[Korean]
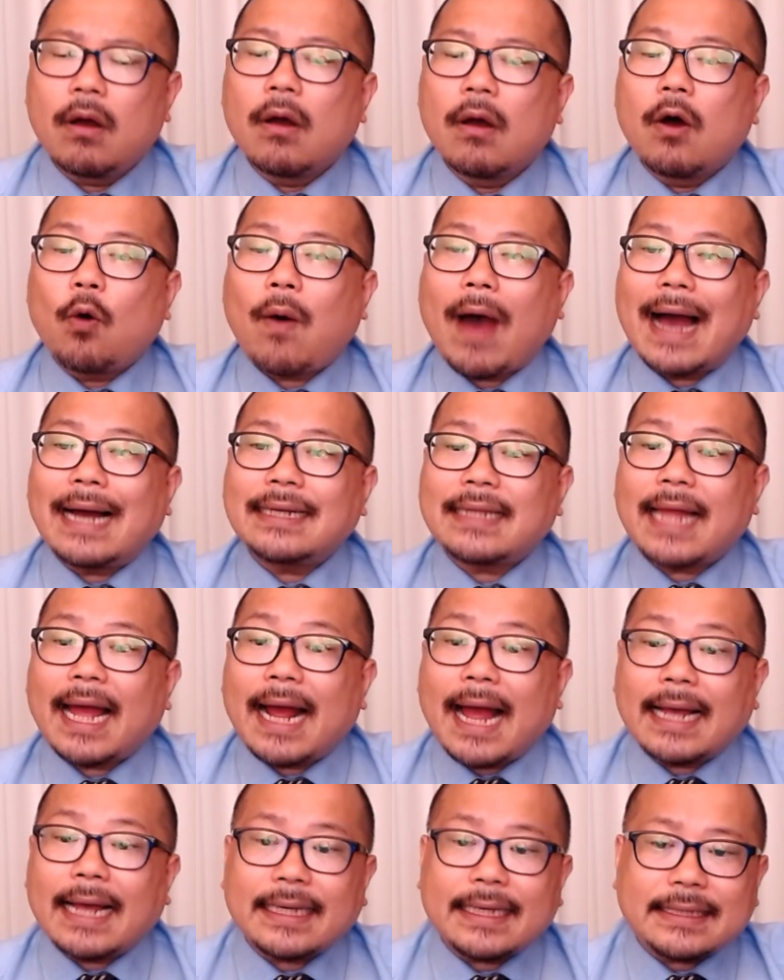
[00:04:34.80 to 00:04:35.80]

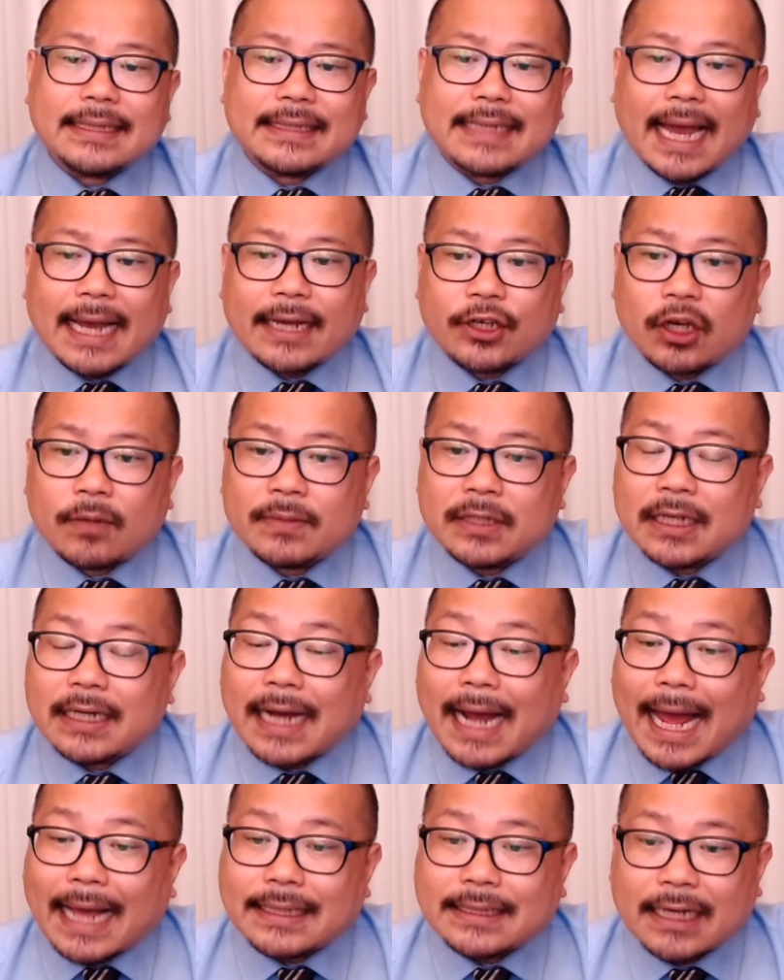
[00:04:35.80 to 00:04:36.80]
황당하기 짝이 없는
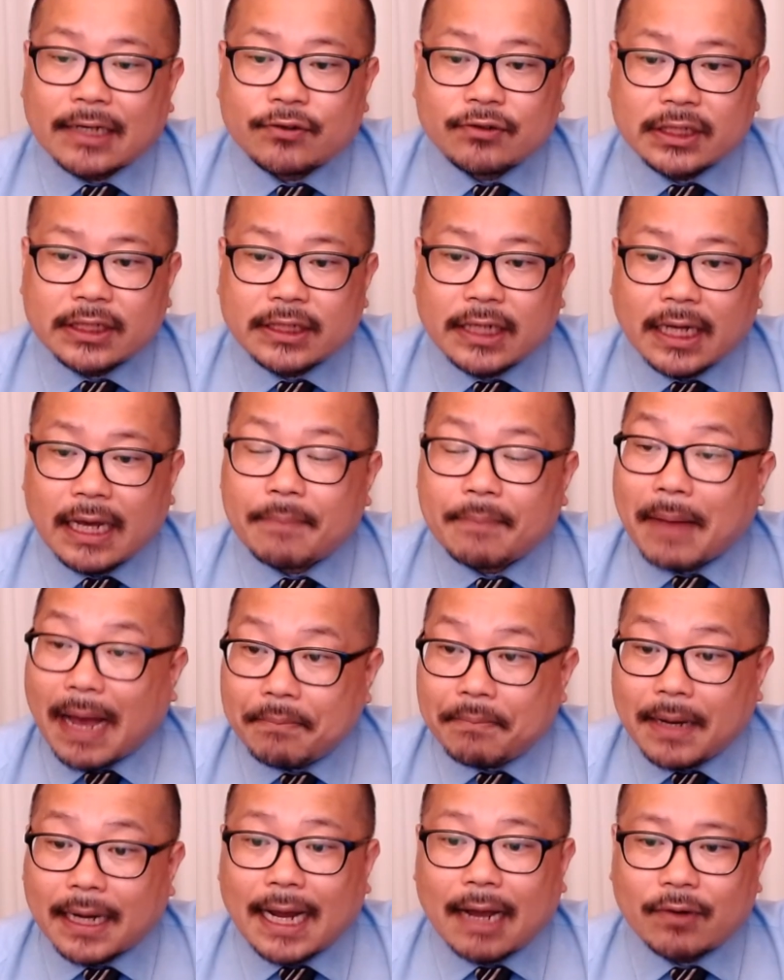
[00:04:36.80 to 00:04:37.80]
가짜뉴스에
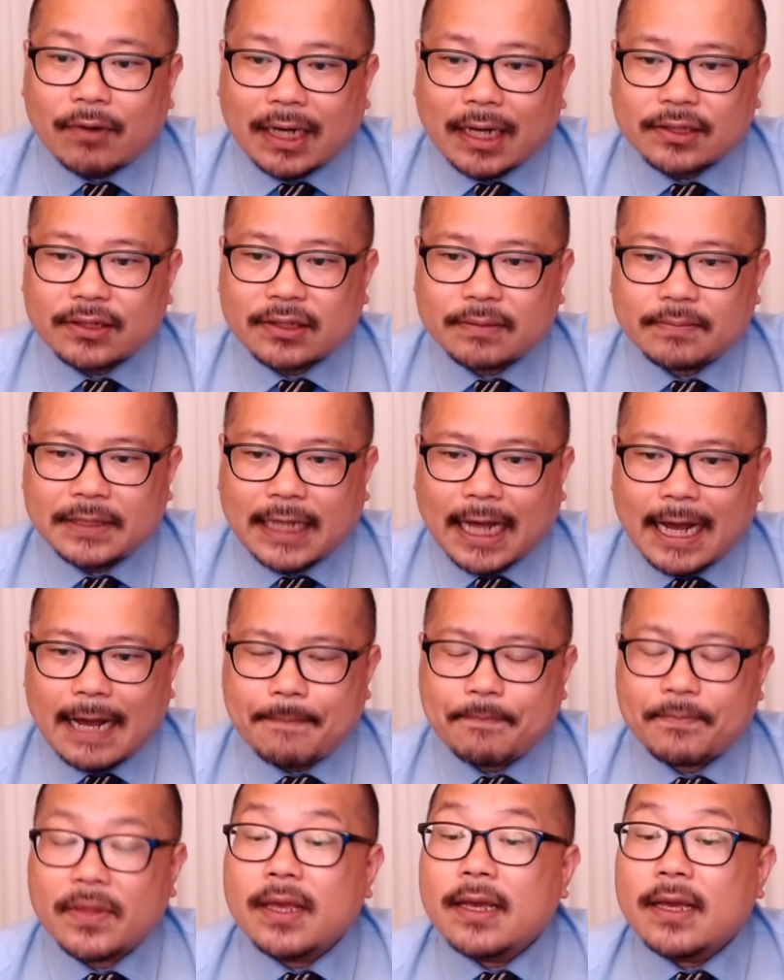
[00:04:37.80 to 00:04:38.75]
반박하고 나섰습니다.